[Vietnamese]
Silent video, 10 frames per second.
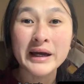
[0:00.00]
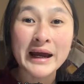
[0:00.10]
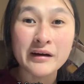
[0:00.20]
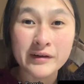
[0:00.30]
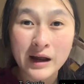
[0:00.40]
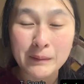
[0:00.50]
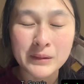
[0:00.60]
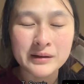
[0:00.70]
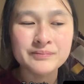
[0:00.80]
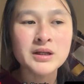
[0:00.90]
ngàn người nộp
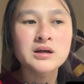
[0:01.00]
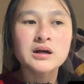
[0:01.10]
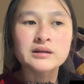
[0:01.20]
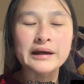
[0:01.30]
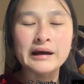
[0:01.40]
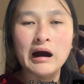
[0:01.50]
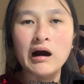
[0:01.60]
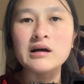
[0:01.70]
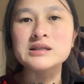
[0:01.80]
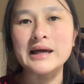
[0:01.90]
lần thì
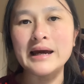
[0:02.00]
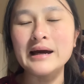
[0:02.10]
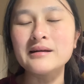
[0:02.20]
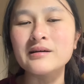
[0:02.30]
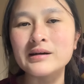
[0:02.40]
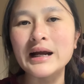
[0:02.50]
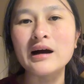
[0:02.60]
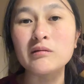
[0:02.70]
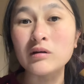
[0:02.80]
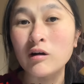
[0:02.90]
họ sẽ đưa ra
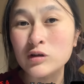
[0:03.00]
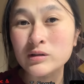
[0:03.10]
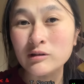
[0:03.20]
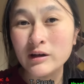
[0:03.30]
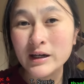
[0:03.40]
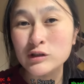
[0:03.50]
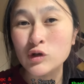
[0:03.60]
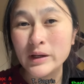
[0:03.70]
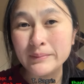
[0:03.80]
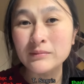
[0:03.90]
con con có cái
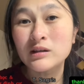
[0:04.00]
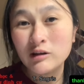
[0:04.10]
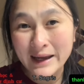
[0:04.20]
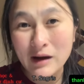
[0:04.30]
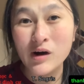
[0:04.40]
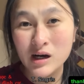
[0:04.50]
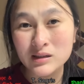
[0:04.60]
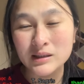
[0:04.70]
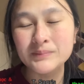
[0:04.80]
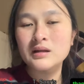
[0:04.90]
số điểm nó cao
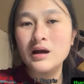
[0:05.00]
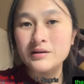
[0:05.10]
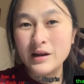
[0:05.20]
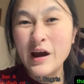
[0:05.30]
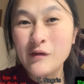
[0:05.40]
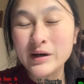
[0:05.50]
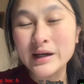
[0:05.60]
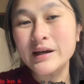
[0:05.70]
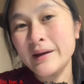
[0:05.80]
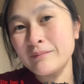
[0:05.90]
hơn nữa nếu cái
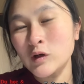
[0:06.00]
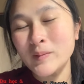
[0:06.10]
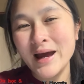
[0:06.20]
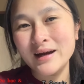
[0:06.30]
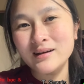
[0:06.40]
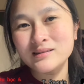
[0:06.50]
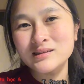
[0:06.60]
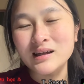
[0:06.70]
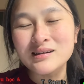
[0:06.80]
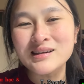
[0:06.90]
điểm của bạn á
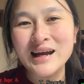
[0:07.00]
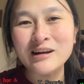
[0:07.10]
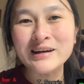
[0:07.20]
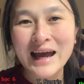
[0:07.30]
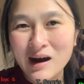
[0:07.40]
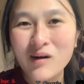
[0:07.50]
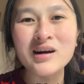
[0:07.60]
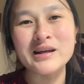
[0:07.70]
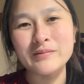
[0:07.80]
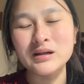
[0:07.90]
tính ra nó cao hơn
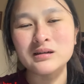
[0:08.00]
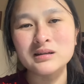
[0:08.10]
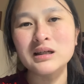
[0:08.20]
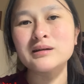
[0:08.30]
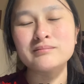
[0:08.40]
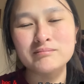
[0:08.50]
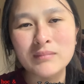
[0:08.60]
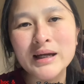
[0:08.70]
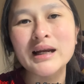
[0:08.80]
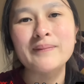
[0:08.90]
cái điểm đó nữa thì
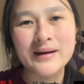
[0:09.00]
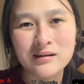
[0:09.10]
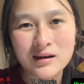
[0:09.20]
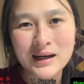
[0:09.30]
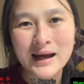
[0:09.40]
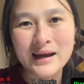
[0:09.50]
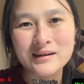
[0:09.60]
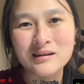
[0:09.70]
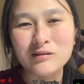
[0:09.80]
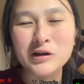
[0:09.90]
may ra bạn được ở lại
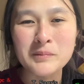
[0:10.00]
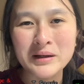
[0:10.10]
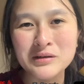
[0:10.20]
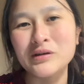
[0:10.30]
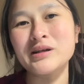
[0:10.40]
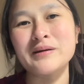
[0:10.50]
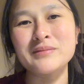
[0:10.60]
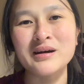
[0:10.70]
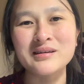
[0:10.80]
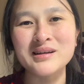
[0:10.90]
còn nếu bạn dưới cái điểm
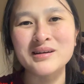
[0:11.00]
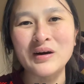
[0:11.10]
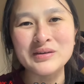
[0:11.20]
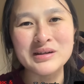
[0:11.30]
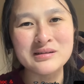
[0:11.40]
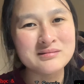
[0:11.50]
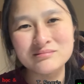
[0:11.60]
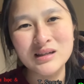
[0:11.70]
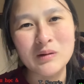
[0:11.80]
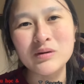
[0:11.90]
đó thì coi như
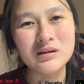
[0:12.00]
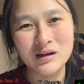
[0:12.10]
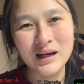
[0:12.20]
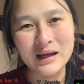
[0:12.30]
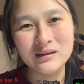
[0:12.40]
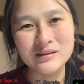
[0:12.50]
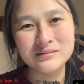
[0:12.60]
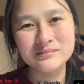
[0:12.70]
không có được ở lại thôi